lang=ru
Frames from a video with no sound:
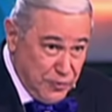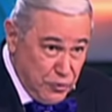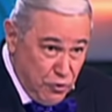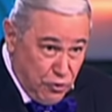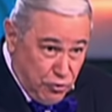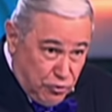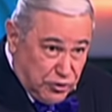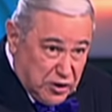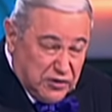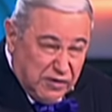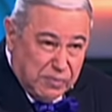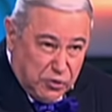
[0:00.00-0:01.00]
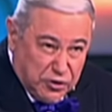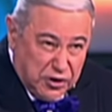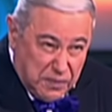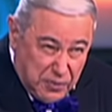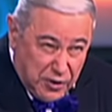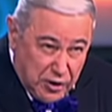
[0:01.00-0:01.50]
чтобы у нее руки
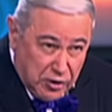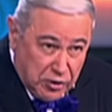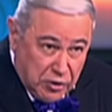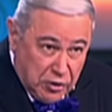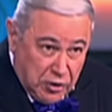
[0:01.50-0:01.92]
свободны были.